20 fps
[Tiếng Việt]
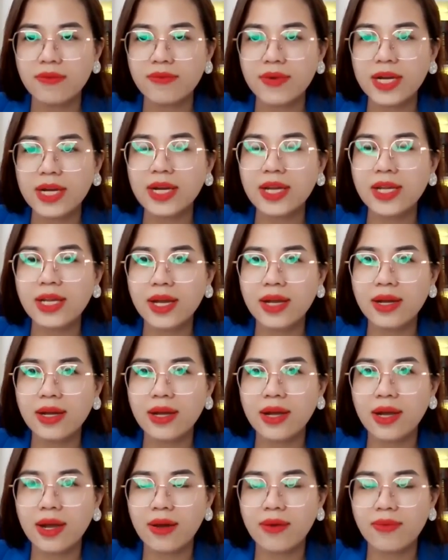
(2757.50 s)
và khi
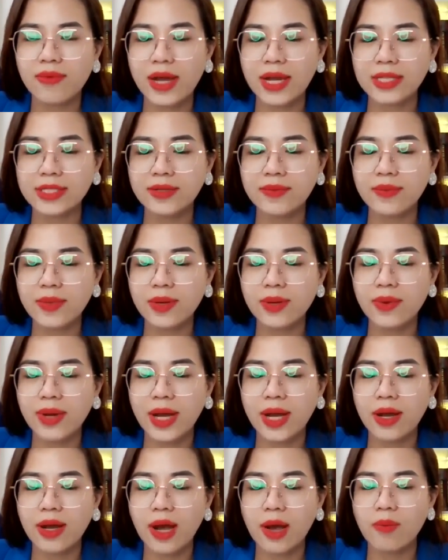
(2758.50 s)
à, và anh chị biết không
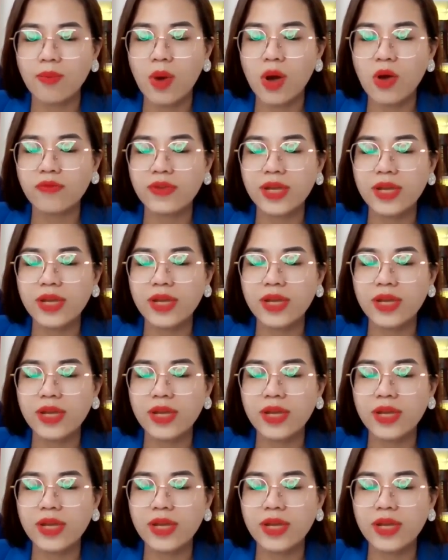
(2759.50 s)
ạ à, mọi